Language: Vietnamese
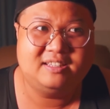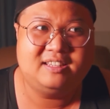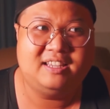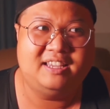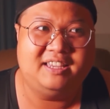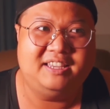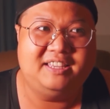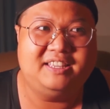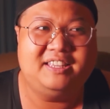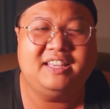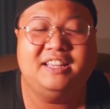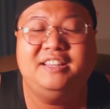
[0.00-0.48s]

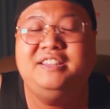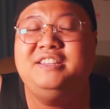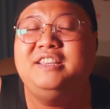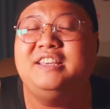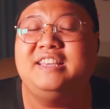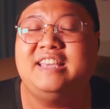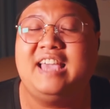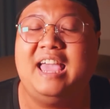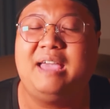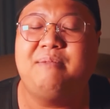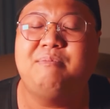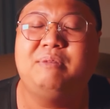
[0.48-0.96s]
thì chính
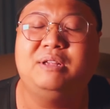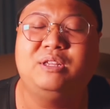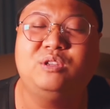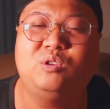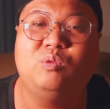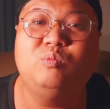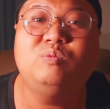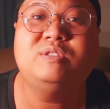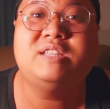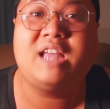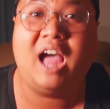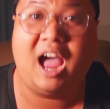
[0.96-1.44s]
vì vậy mình
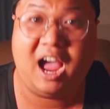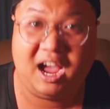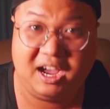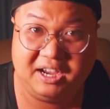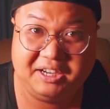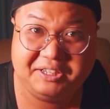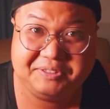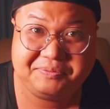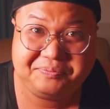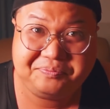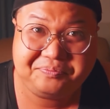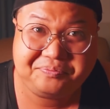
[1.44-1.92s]
cũng
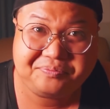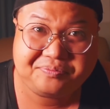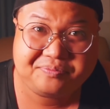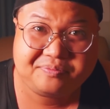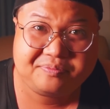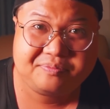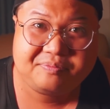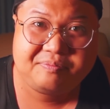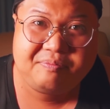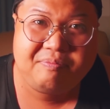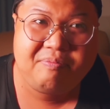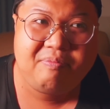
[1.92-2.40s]
sợ
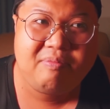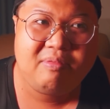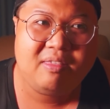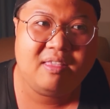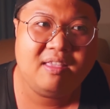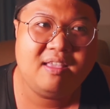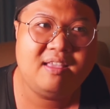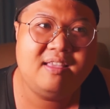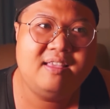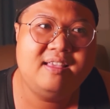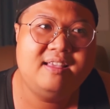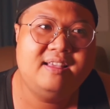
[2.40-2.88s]

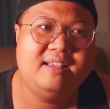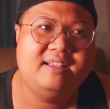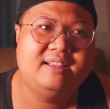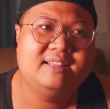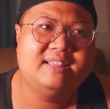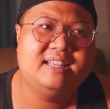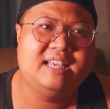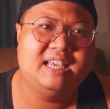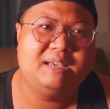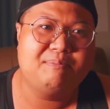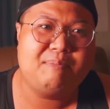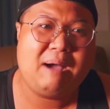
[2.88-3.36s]

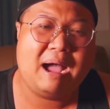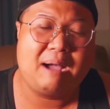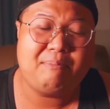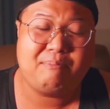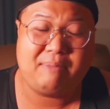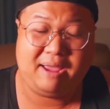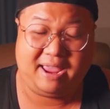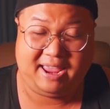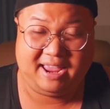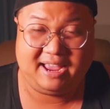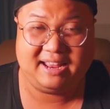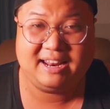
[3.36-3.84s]
thì bà
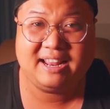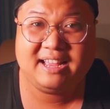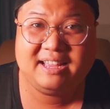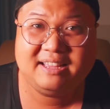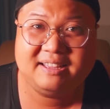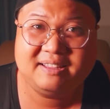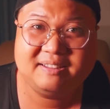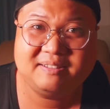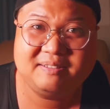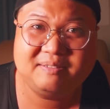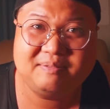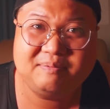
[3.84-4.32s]
mẹ đó
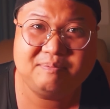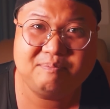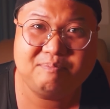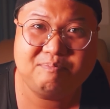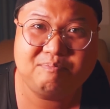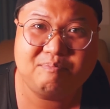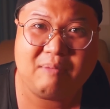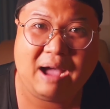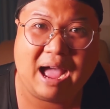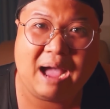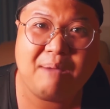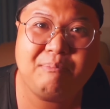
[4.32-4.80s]

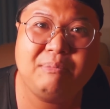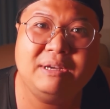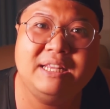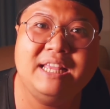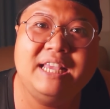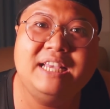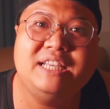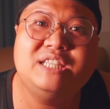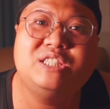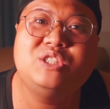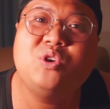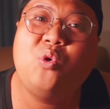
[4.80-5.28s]
bà mới
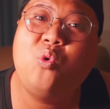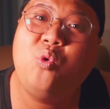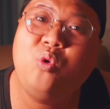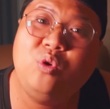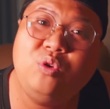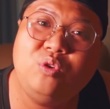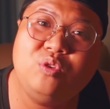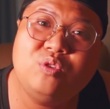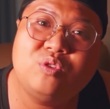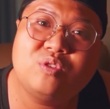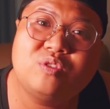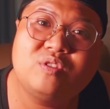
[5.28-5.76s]
đi
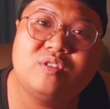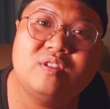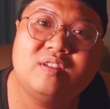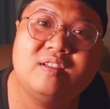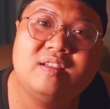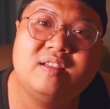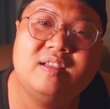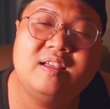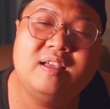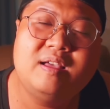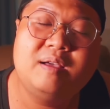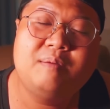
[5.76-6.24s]
xuống
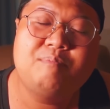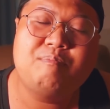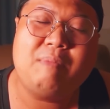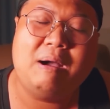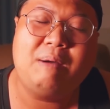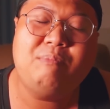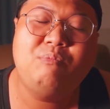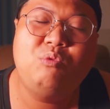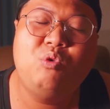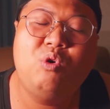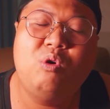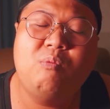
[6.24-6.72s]

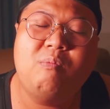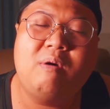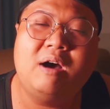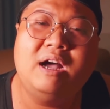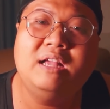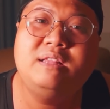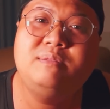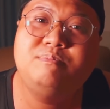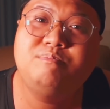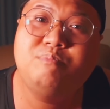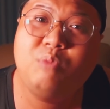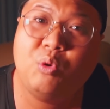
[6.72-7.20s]
bà mua một
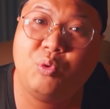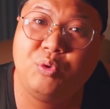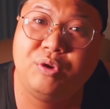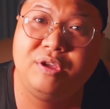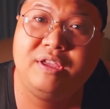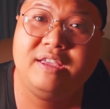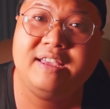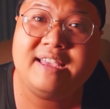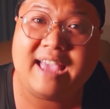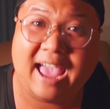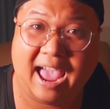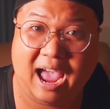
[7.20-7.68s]
ít
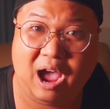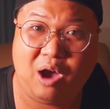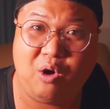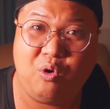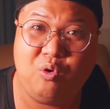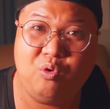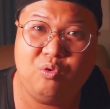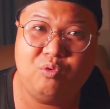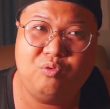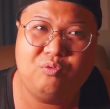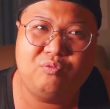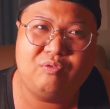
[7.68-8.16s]
muối
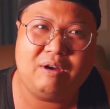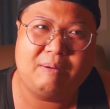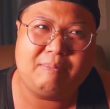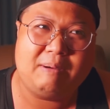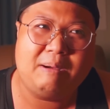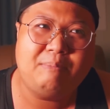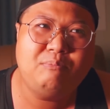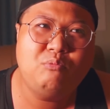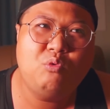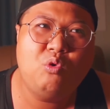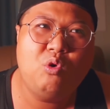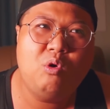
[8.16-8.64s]
gạo và
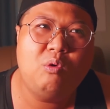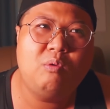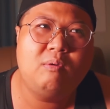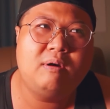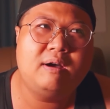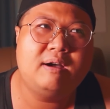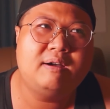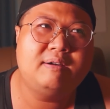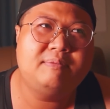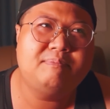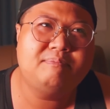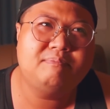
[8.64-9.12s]
bà mua
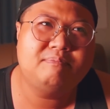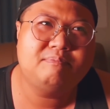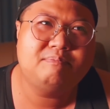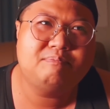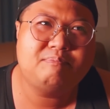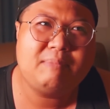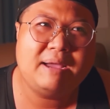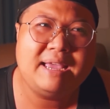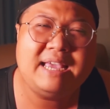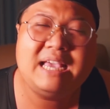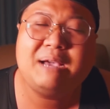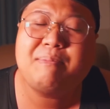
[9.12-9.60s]
ờ,
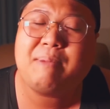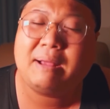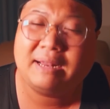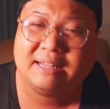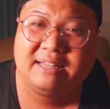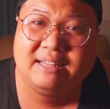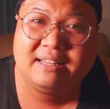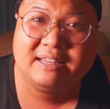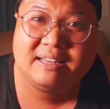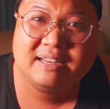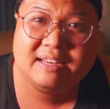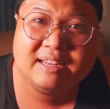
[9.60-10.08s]
mấy cái
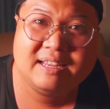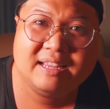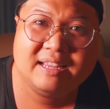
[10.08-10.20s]
bánh